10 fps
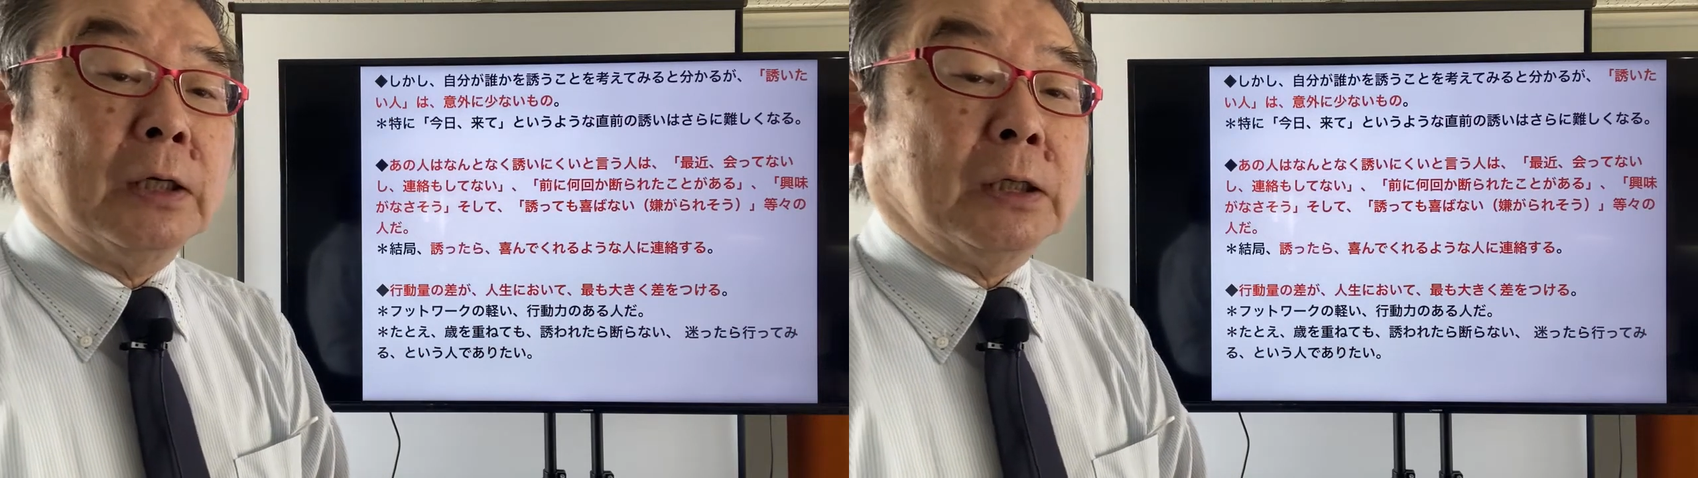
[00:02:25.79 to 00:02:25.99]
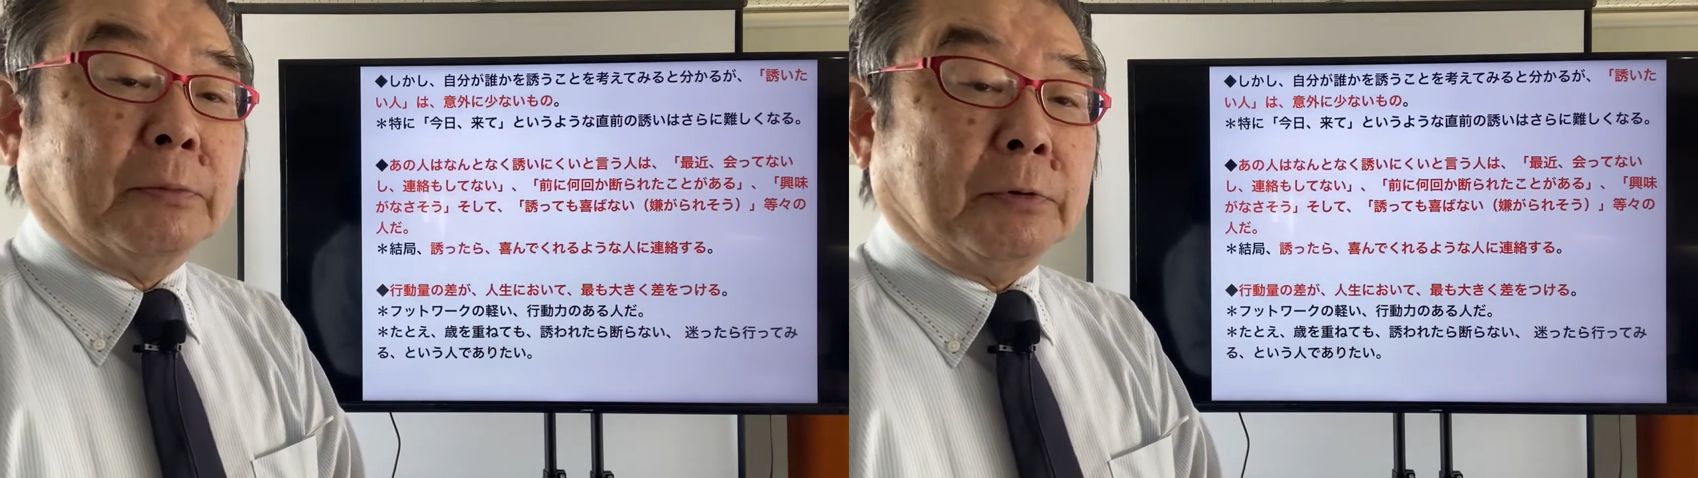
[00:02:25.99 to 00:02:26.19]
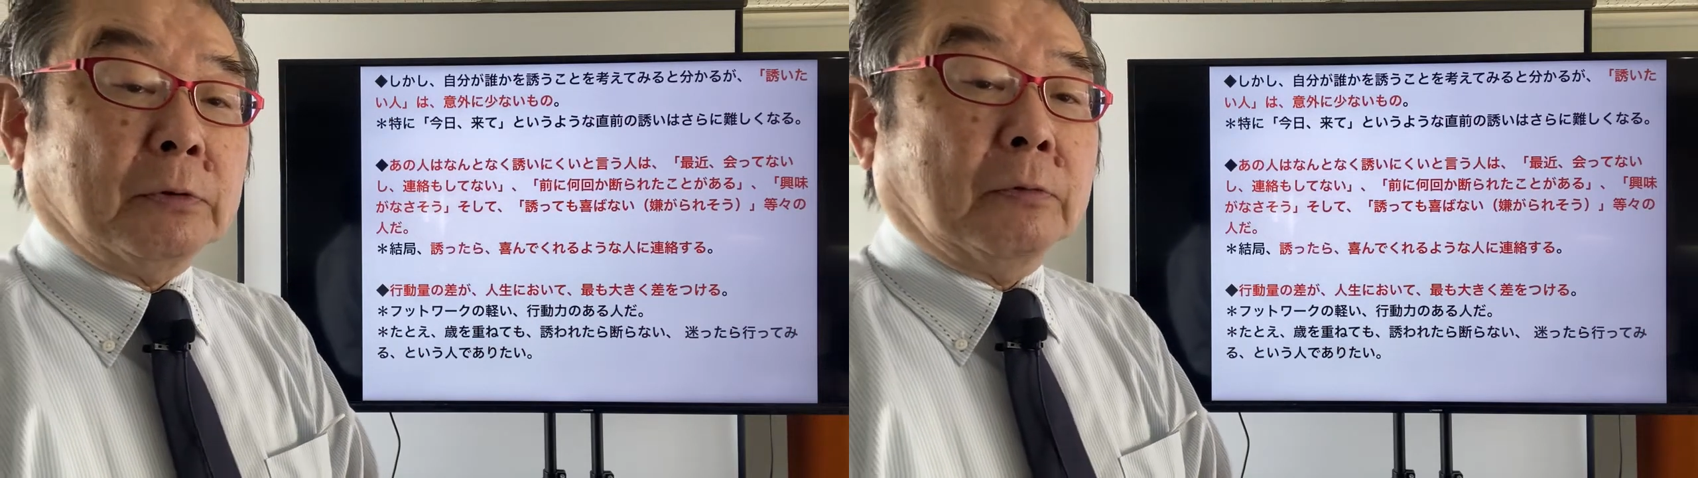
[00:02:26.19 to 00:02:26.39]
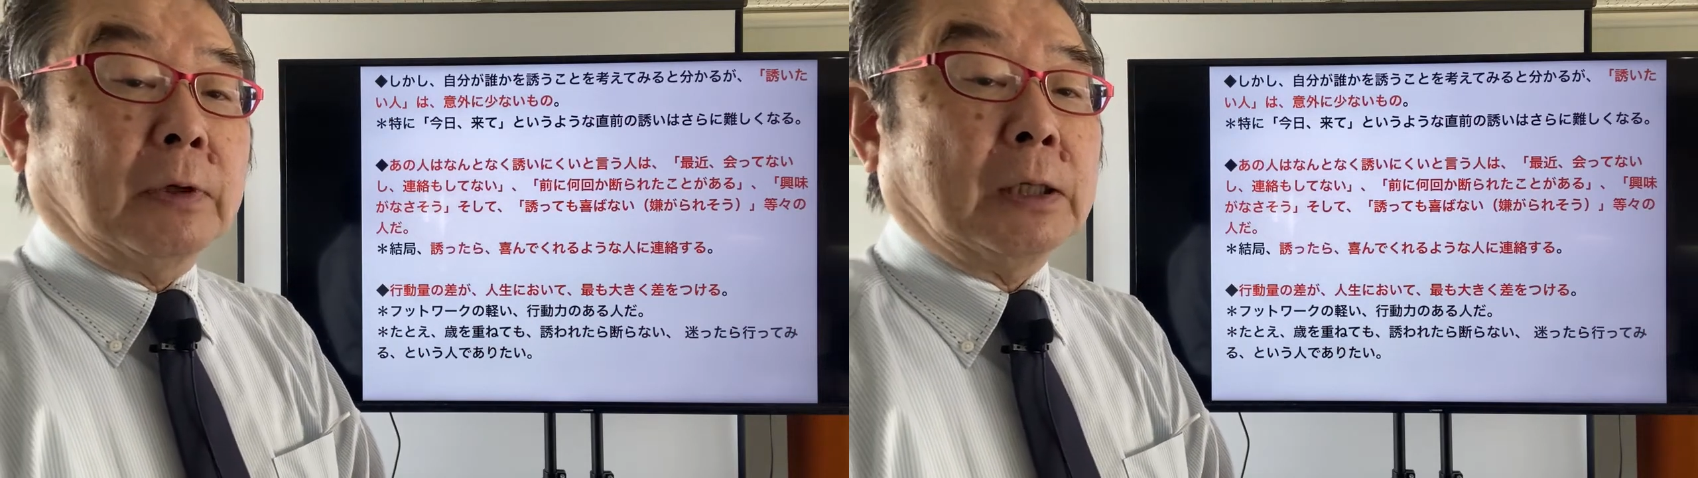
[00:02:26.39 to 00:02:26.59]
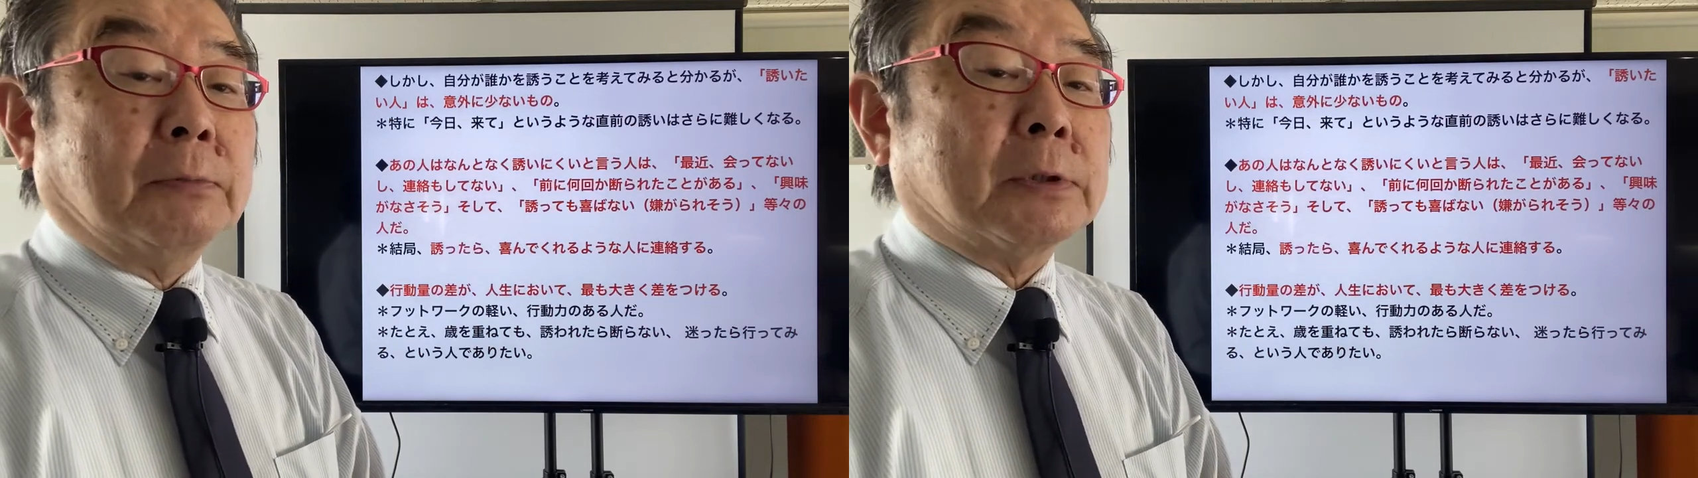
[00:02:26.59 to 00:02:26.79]
えてみると
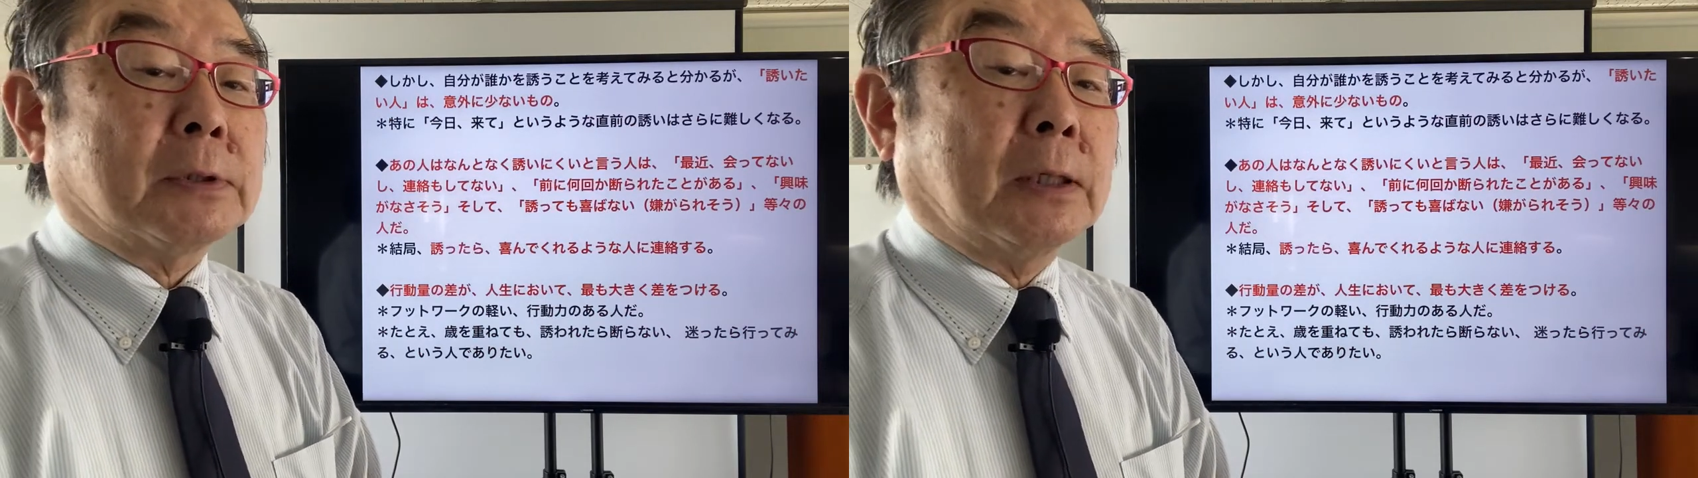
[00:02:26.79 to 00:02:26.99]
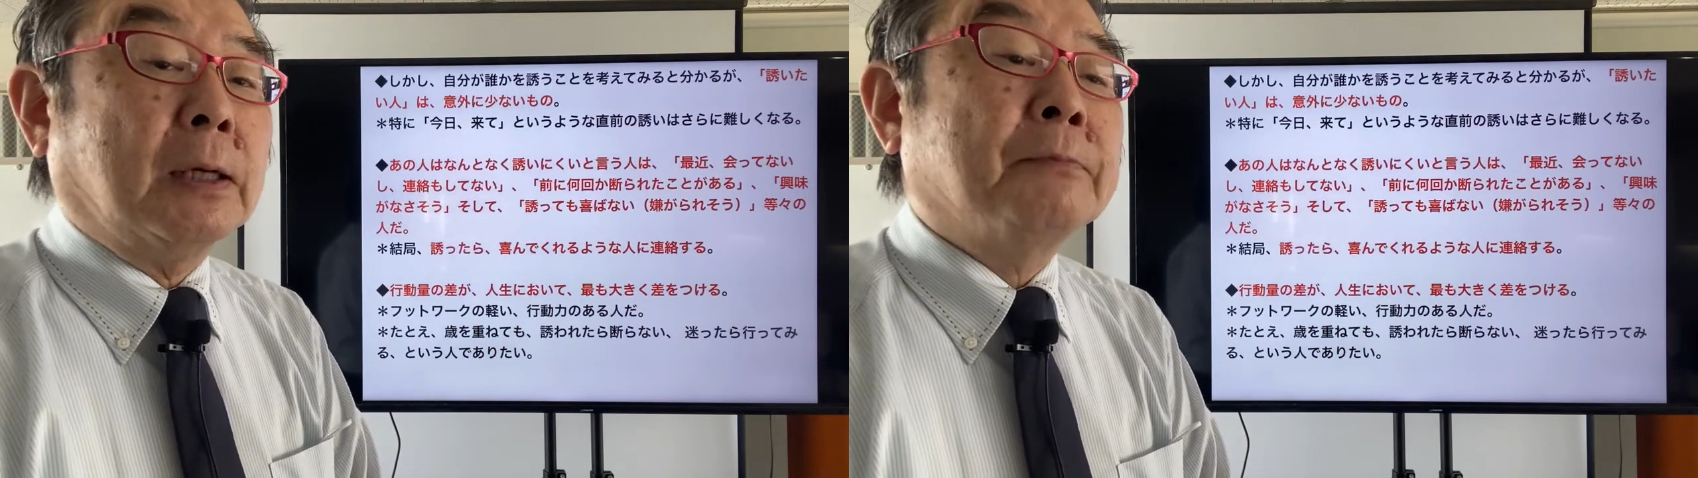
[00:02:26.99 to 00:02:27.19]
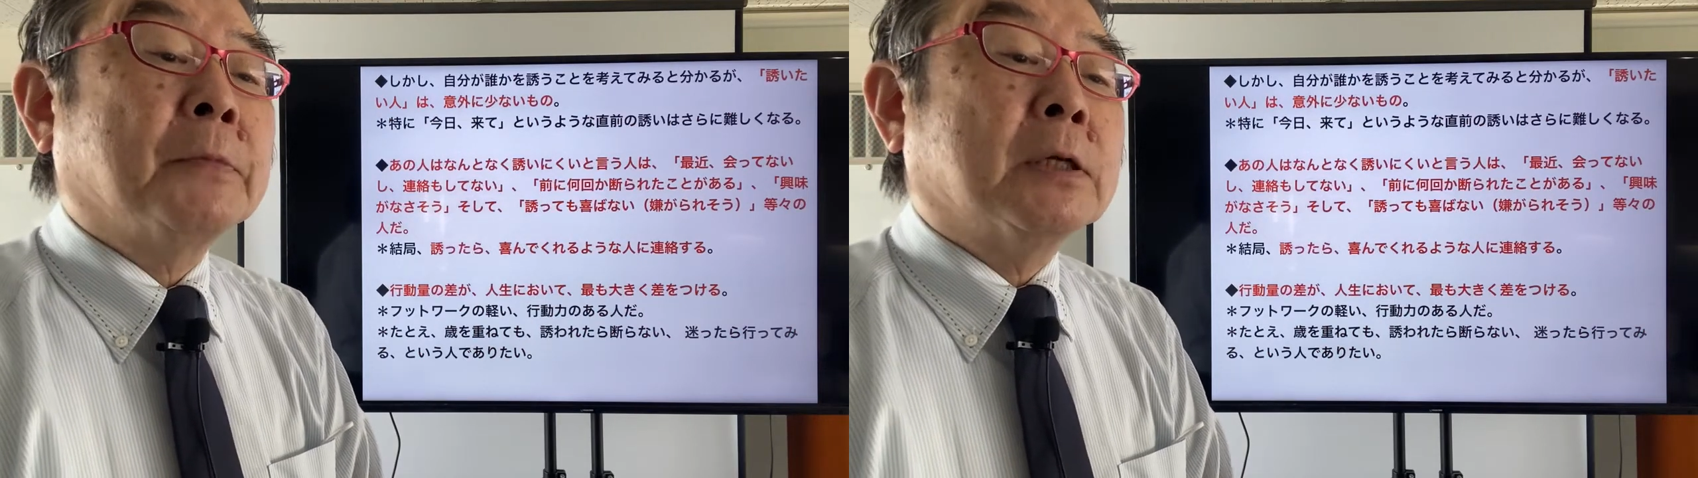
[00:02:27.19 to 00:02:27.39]
分かりますが